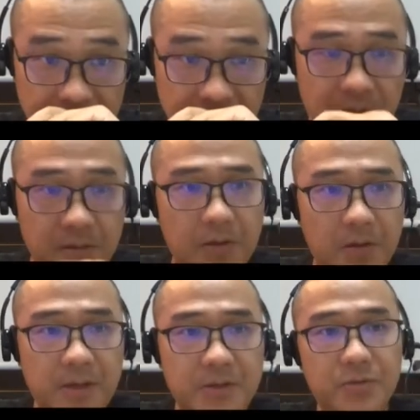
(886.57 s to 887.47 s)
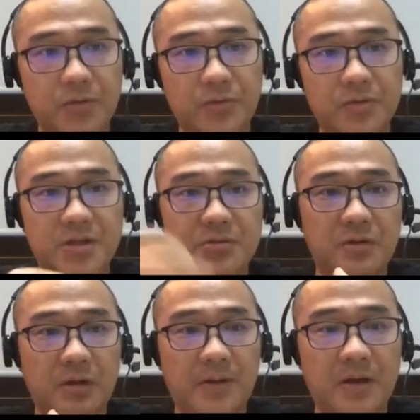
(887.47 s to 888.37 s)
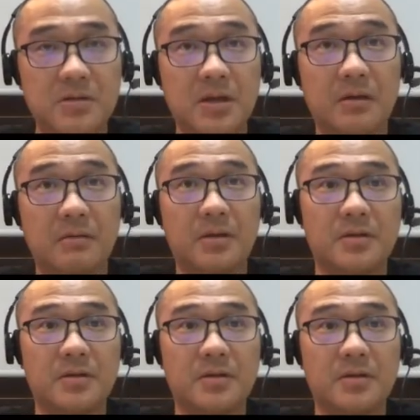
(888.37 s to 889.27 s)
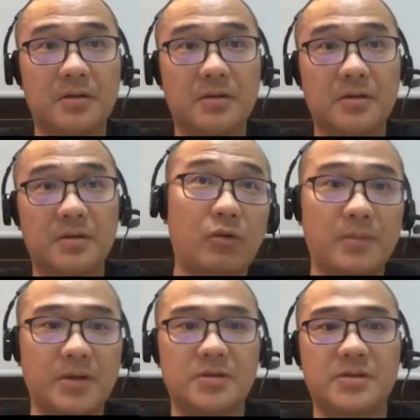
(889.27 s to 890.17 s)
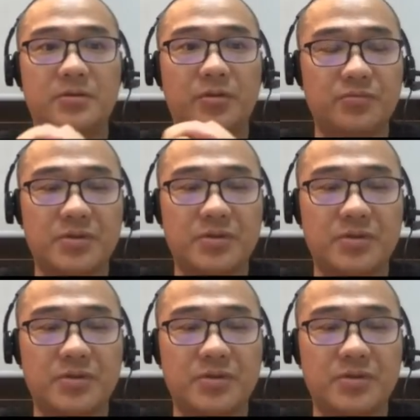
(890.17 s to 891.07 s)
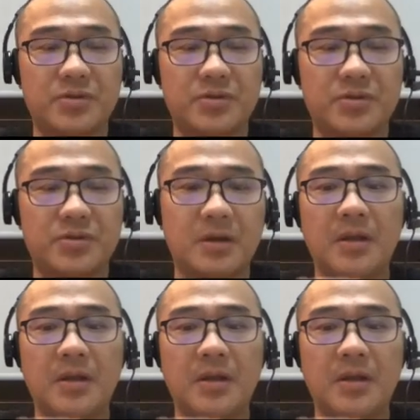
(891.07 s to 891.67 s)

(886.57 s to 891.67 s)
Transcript: 然后后面就接触到了 p u l s a 然后之前 Kafka 我们也是有同事一直在用的。